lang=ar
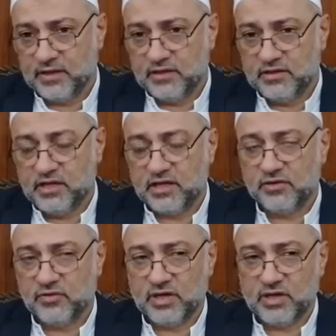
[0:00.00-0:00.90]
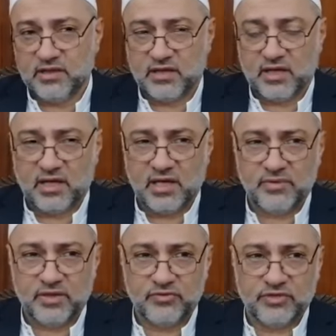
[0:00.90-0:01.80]
يا أيها الذين
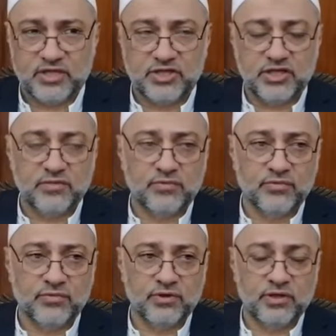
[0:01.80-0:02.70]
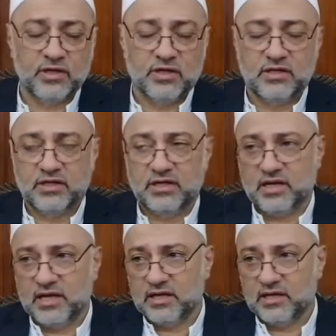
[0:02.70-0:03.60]
آمنوا استجيبوا
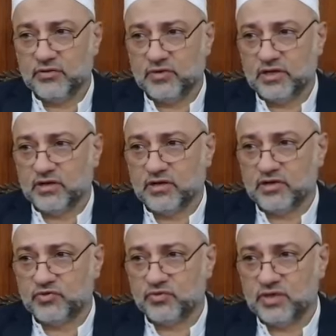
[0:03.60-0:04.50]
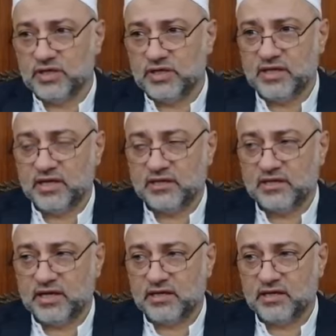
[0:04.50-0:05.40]
لله وللرسول إذا
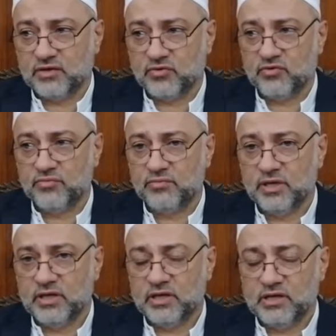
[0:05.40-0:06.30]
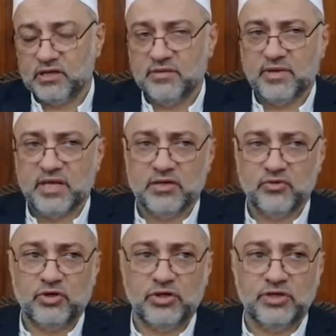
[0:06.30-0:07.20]
دعاكم لما
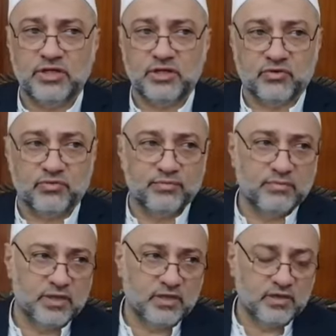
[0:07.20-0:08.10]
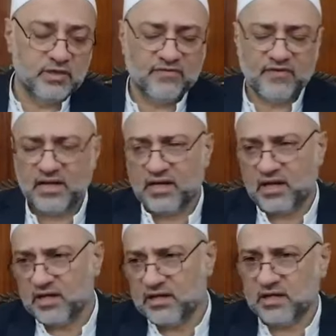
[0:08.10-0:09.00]
يحييكم فلا
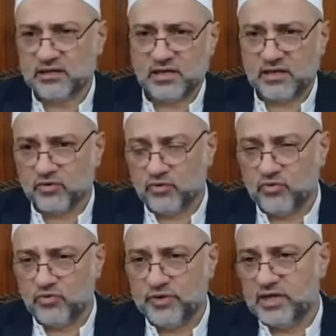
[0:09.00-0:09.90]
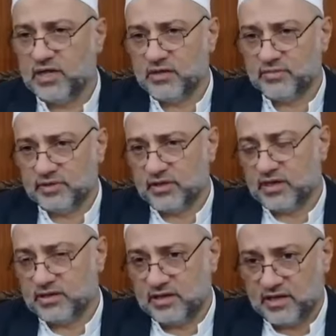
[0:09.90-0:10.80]
حياة للقلوب إلا
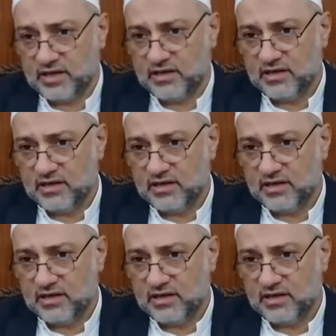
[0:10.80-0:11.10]
بطاعة الله